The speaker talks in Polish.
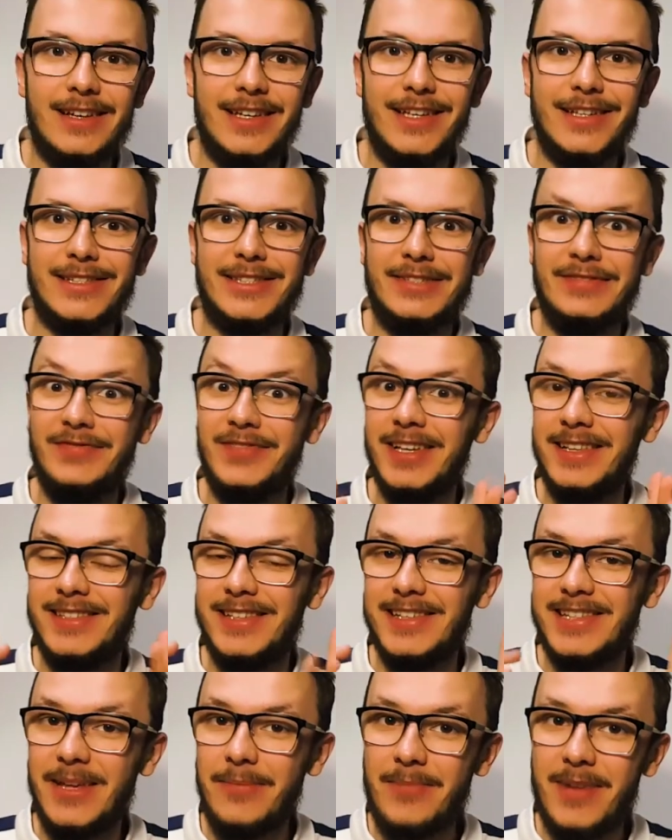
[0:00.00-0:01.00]
jest tym
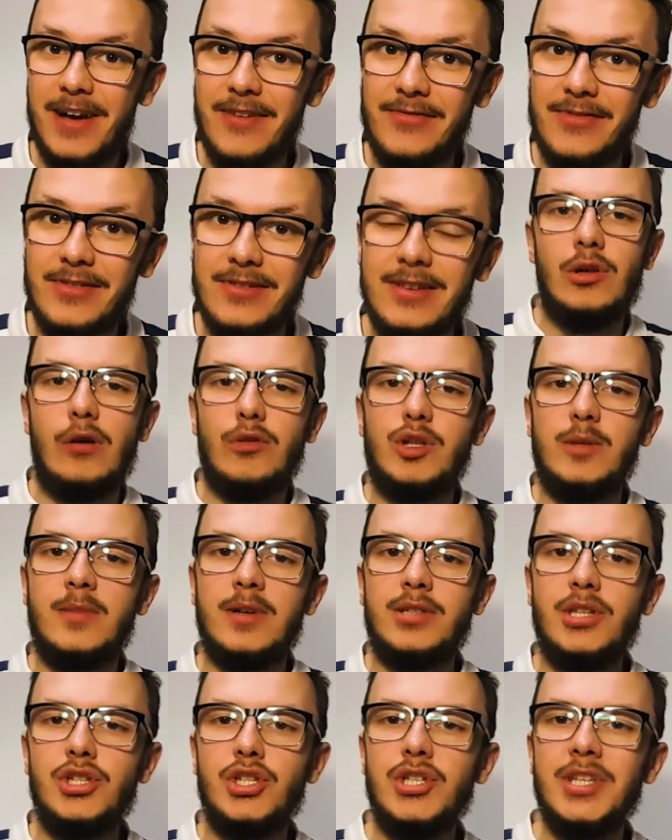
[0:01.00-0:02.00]
więcej zabawy, to
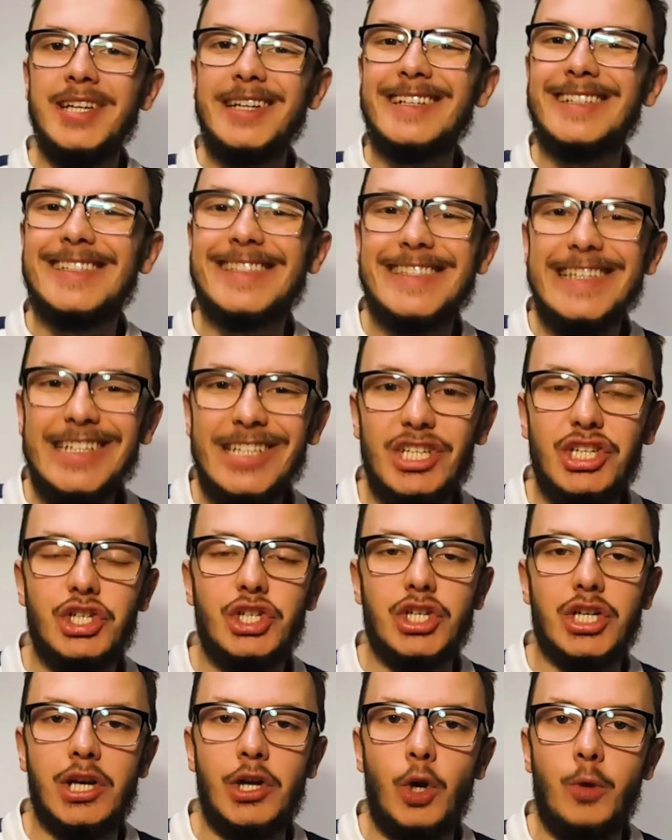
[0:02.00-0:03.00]
automatycznie chce ci
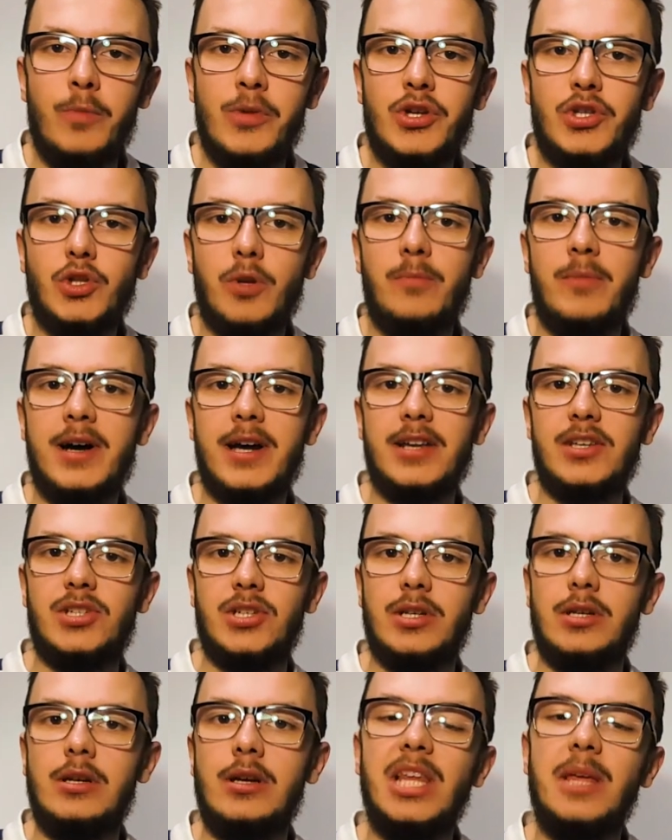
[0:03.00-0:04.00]
się robić to bardziej.